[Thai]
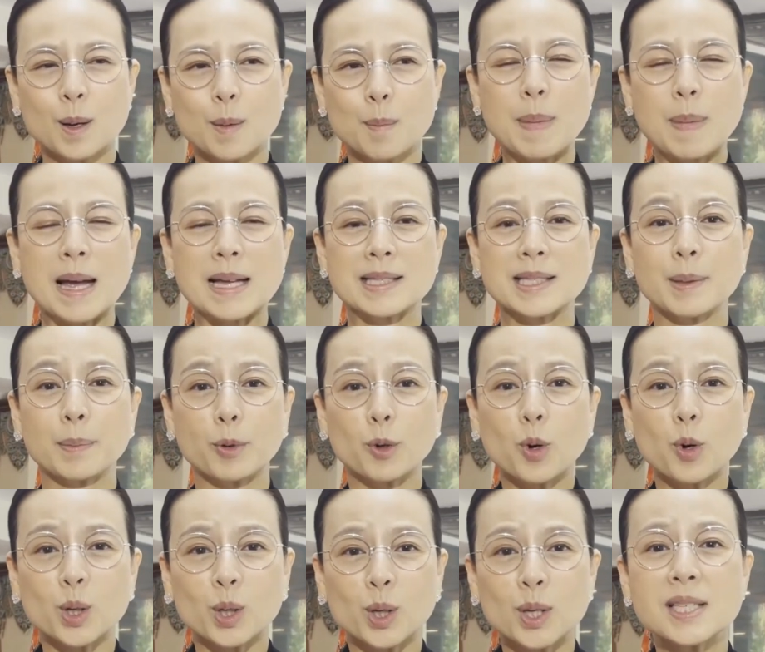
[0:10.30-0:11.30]
ครับ 80
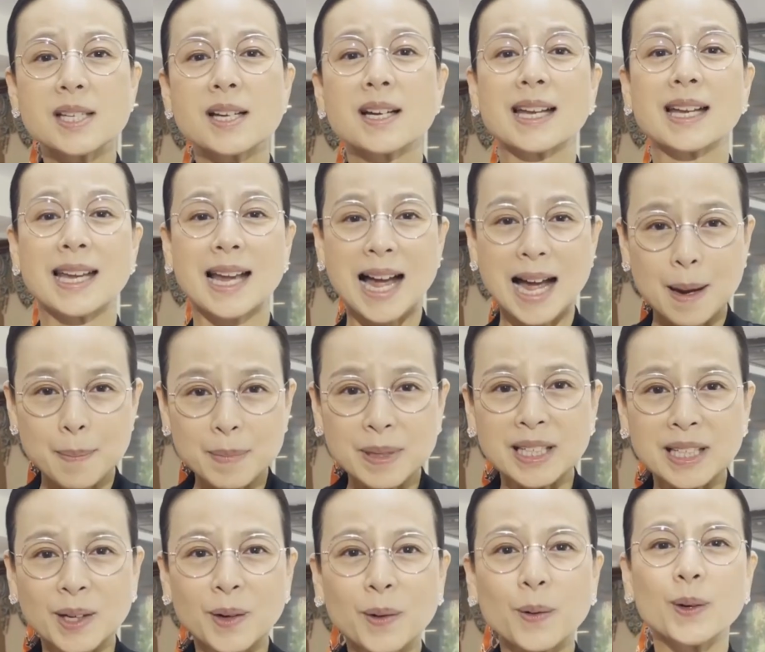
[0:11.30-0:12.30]
คนก็เจอกับอีกห้าห
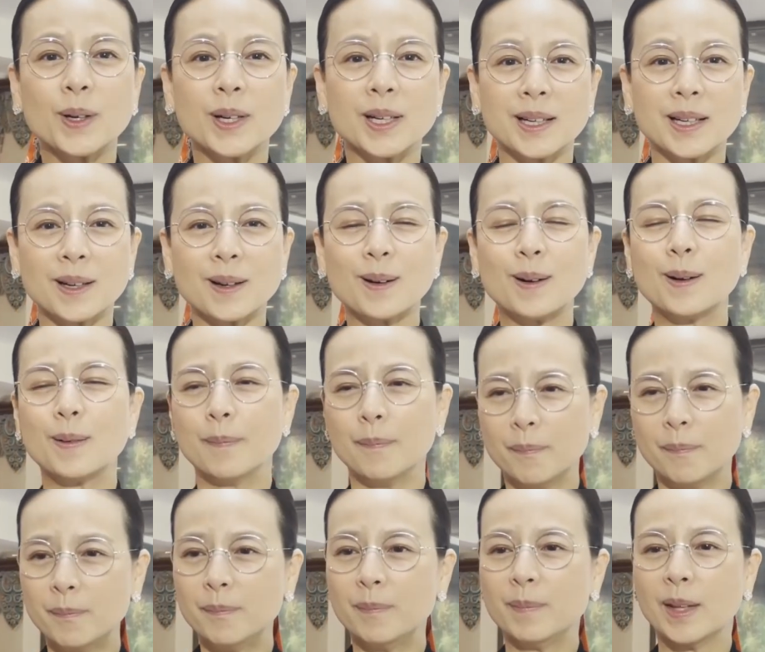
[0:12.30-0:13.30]
มื่นคนก็
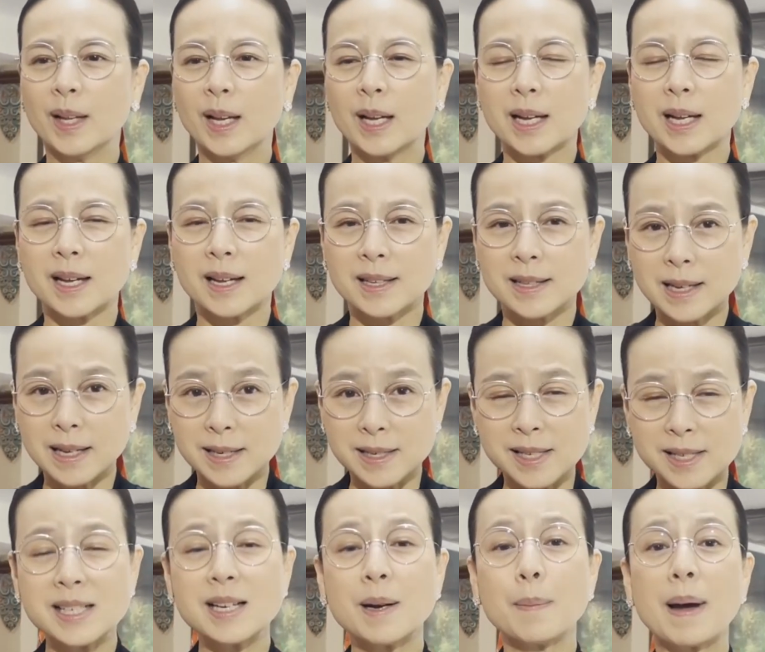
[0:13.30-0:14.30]
ยัง
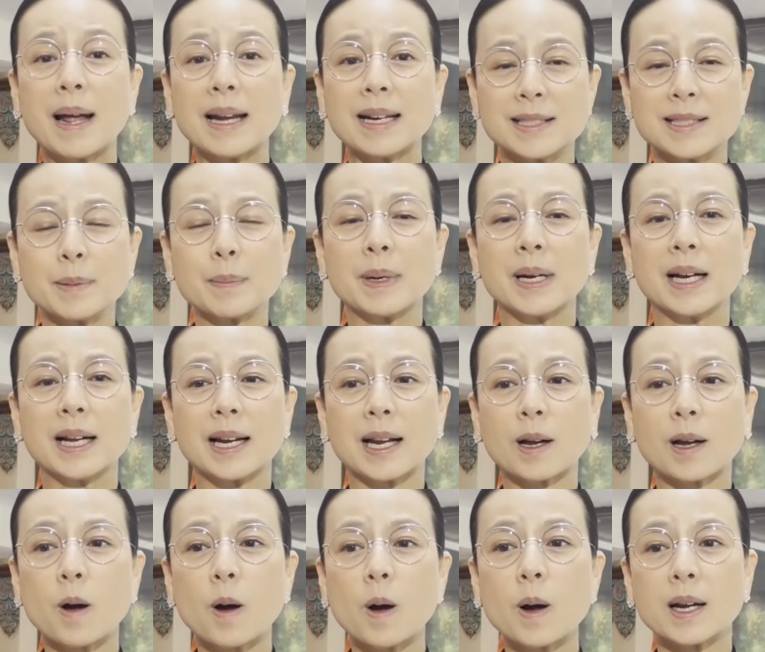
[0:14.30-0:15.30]
เชื่อมั่นเสมอแล้
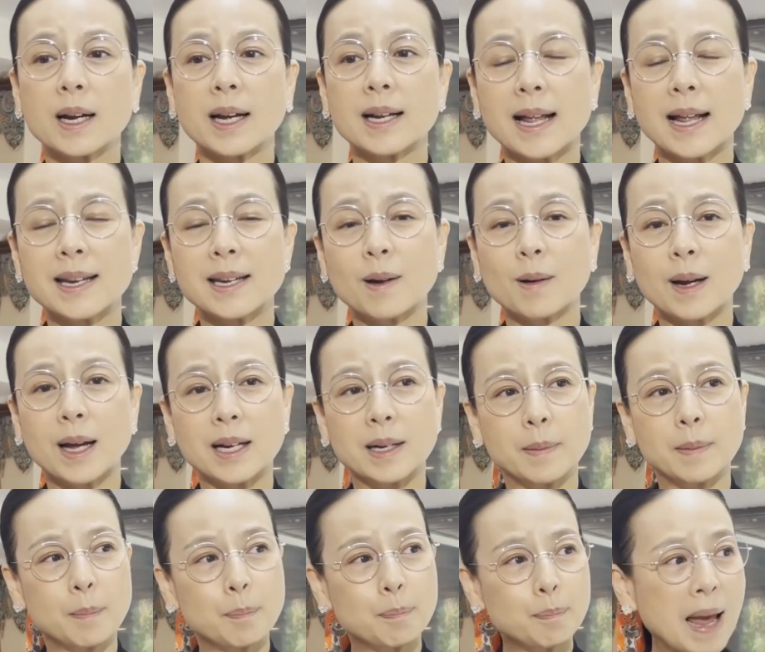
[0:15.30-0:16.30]
วก็ขณะเดียวกัน
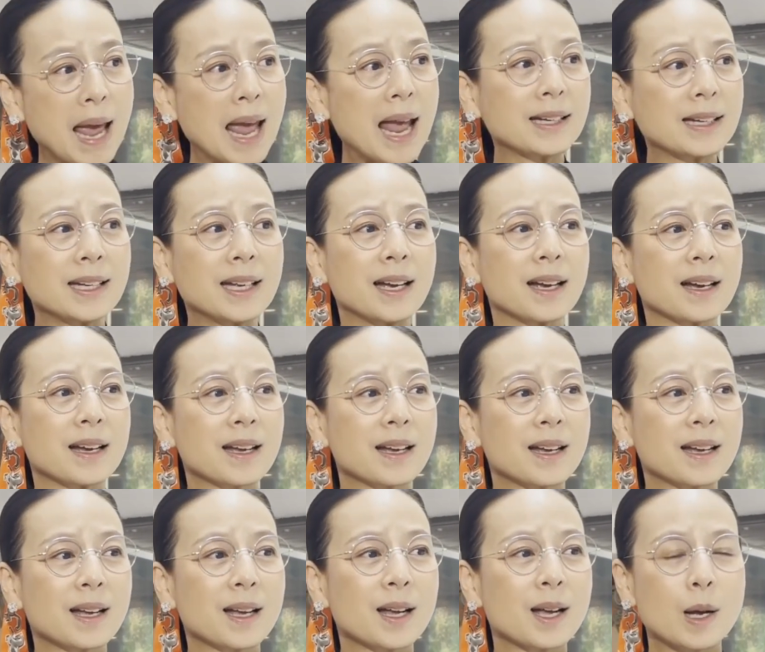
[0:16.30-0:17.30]
แป้งเนี่ย
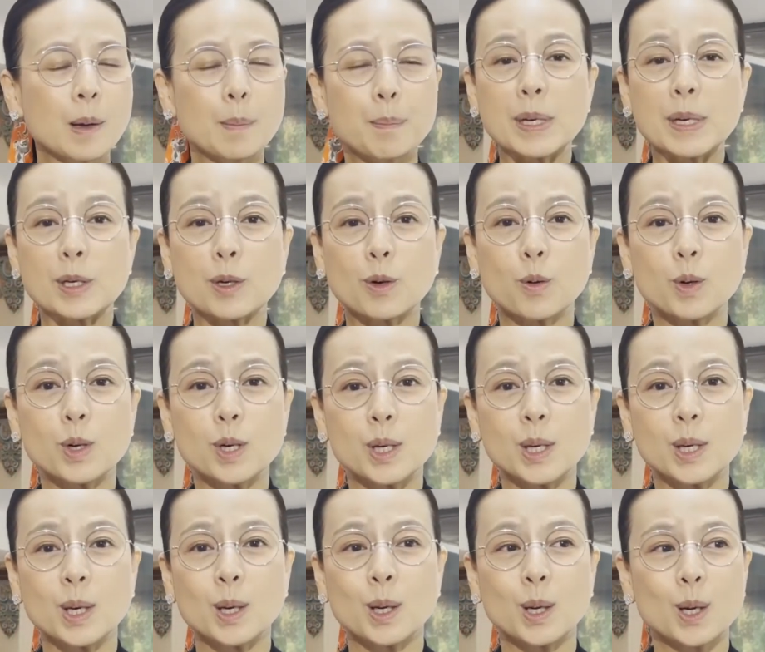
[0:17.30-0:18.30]
เป็นคน
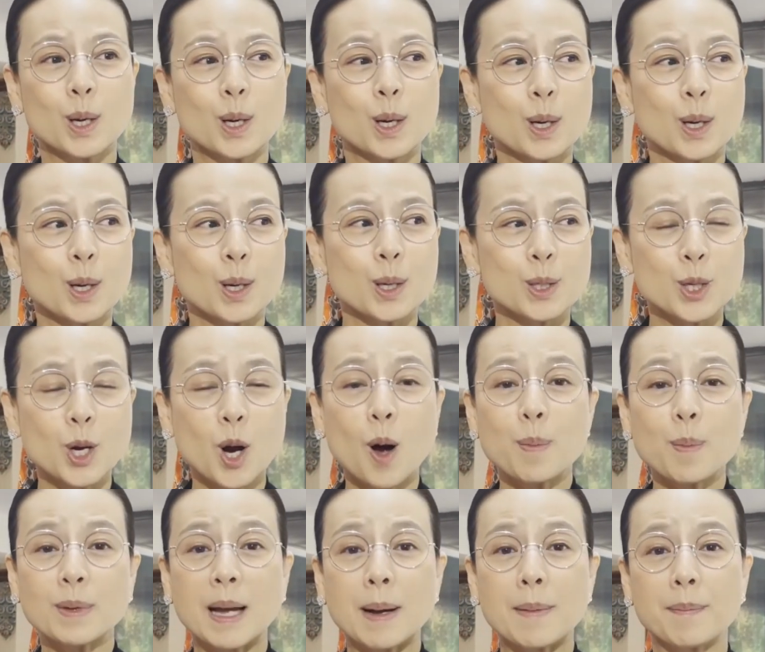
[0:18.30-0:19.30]
ชอ
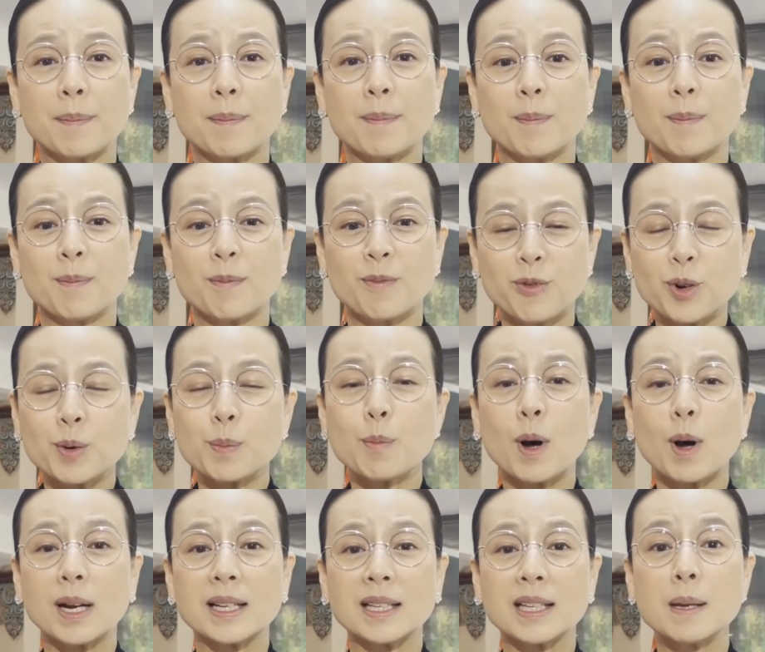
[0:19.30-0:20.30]
บทำฟุตบ
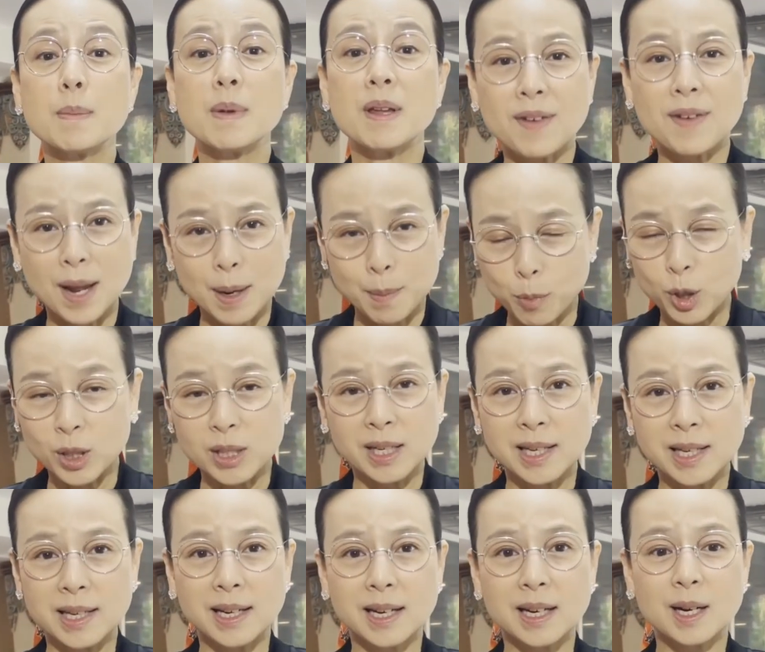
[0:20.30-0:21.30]
อลที่มีแฟนบอล
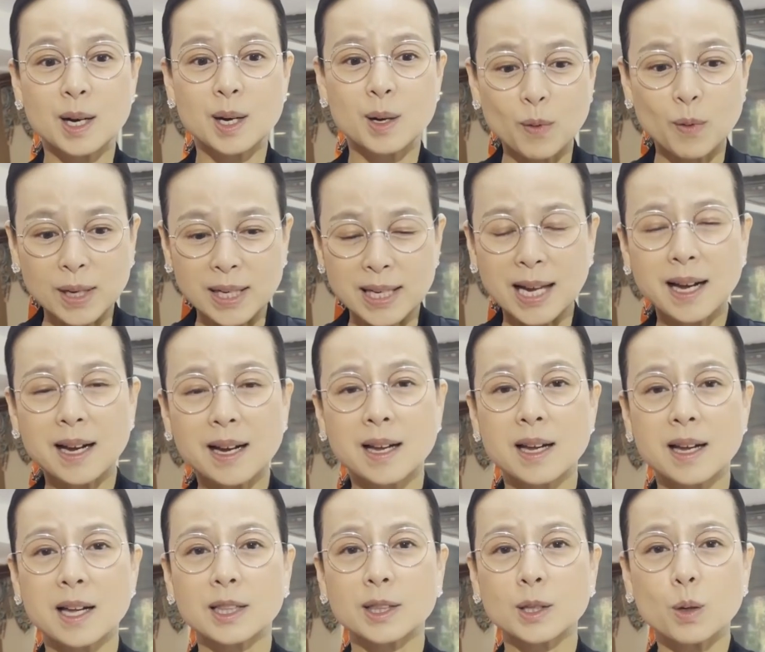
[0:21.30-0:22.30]
เยอะ วันนี้
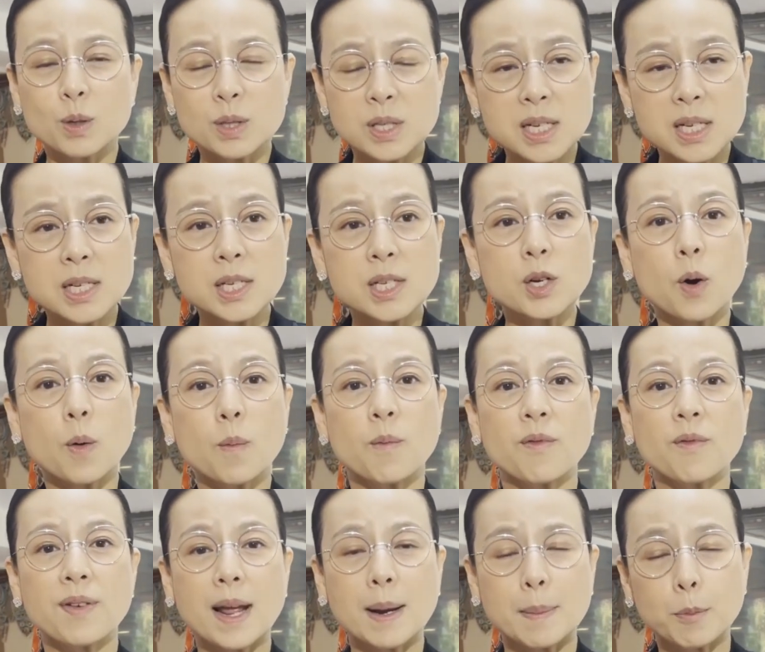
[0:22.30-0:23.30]
ต้องชื่นชม
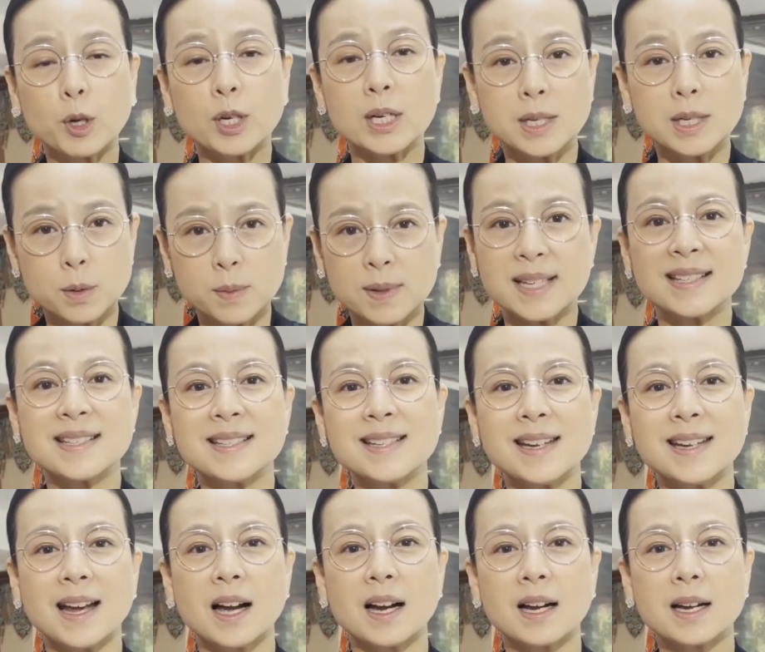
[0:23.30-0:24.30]
แฟนบอลอินโดนี
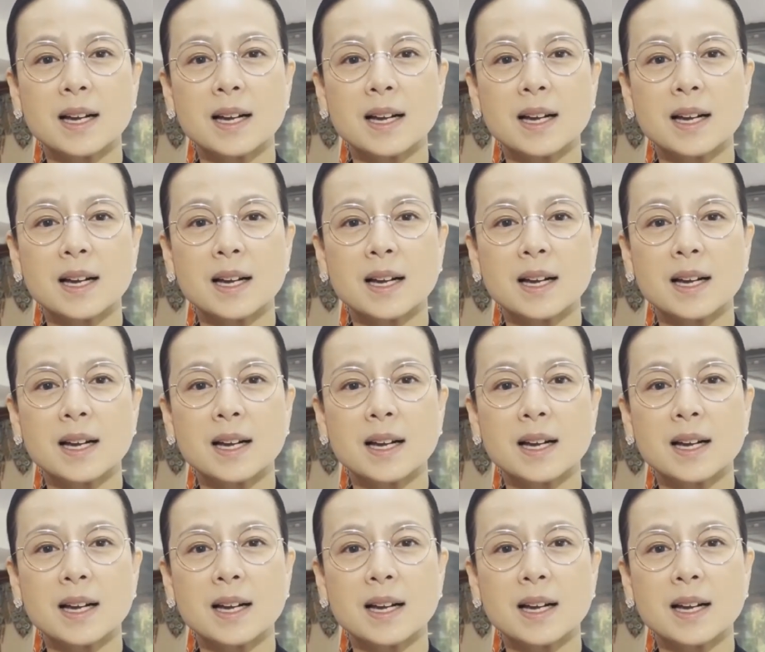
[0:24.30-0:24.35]
เซีย